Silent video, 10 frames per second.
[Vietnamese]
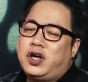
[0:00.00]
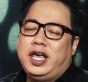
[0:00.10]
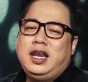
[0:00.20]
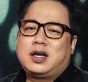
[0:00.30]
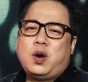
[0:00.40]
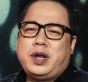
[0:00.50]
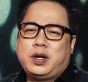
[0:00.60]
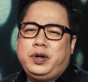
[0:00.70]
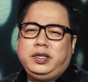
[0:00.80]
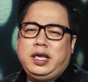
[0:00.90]
có nghĩa là cô này
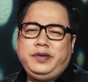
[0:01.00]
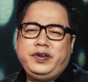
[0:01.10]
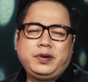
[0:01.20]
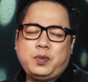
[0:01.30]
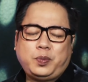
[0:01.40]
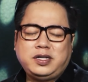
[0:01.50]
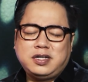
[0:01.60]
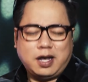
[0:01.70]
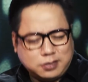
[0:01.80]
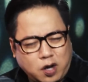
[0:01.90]
cô đi thi với cái mục đích
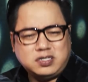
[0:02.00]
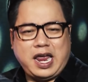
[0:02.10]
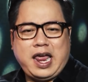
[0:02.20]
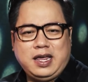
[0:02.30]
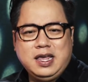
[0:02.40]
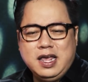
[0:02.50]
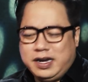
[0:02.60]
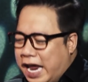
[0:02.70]
rất là rõ ràng dạ.